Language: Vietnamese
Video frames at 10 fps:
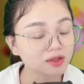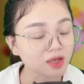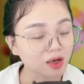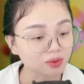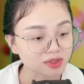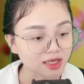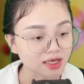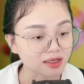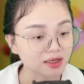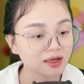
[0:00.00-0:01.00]
nhọn của
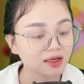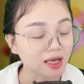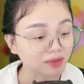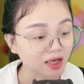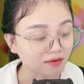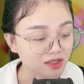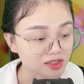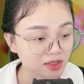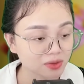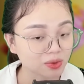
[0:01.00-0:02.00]
giày đạp thẳng vào
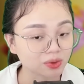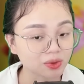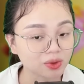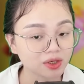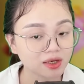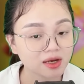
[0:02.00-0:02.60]
chân của tôi,